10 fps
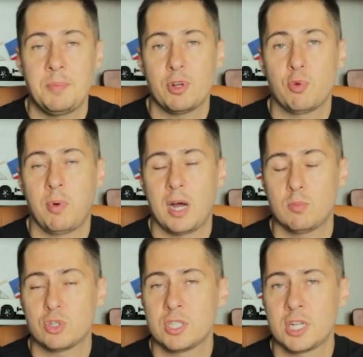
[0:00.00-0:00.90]
примеру, бар
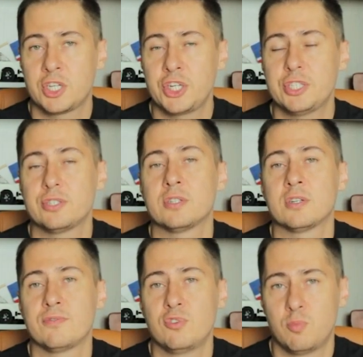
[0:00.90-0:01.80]
можно открыть
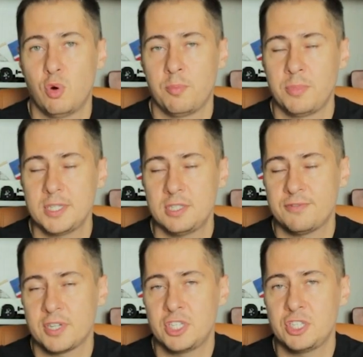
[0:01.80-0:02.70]
э, в любом месте,
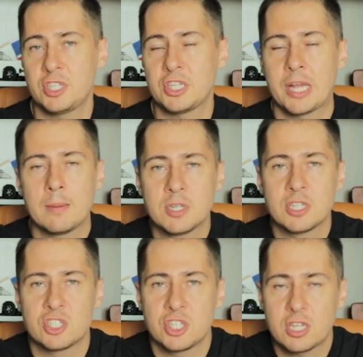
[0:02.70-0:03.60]
фактически там, где
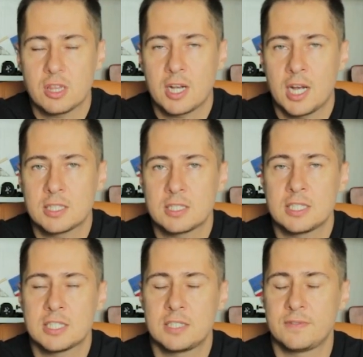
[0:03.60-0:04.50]
даже нет локации.
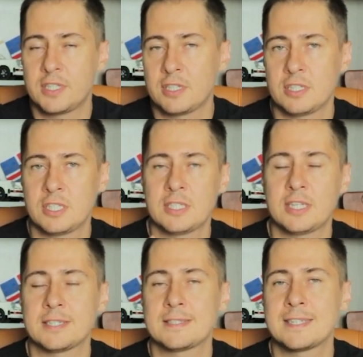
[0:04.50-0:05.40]
Если вы делаете
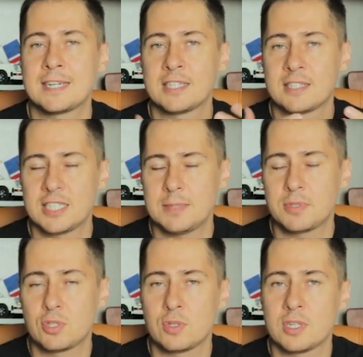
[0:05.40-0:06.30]
интересный
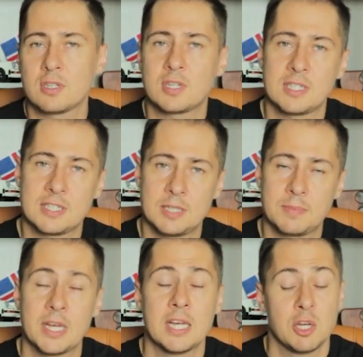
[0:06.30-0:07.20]
концепт, то на этот
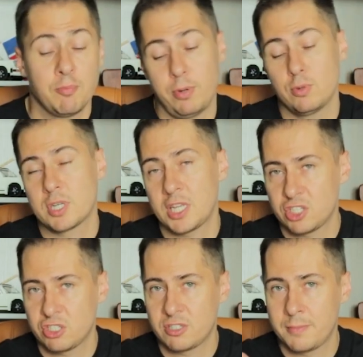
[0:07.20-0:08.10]
концепт плюс,
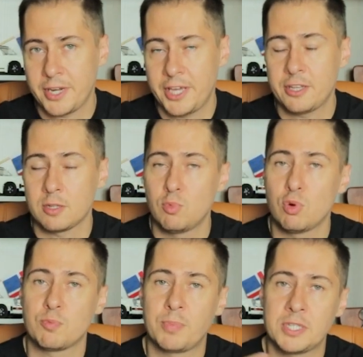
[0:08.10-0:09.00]
конечно же, маркетинг
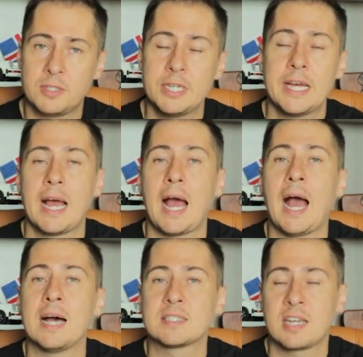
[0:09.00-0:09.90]
могут пойти.
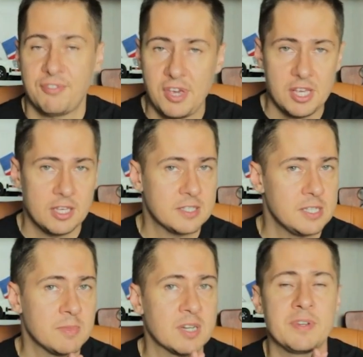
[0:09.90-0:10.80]
А с кофейней,
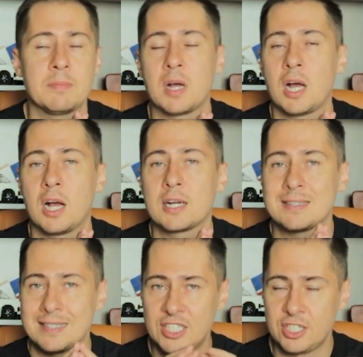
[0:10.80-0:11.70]
если мы говорим о
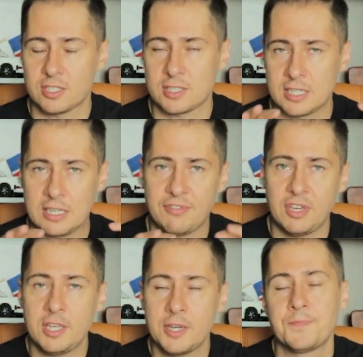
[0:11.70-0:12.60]
классической
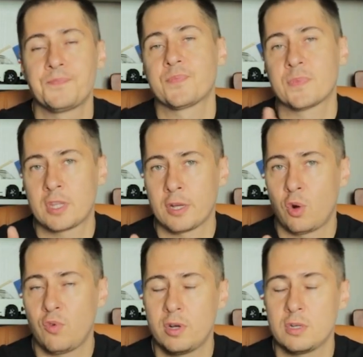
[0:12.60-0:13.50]
кофейне,
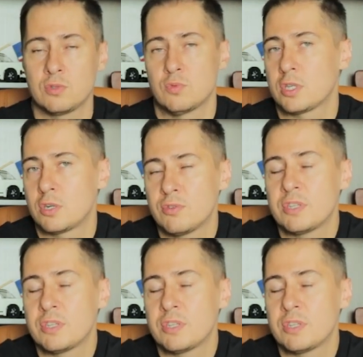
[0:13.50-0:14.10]
такого, ну, такого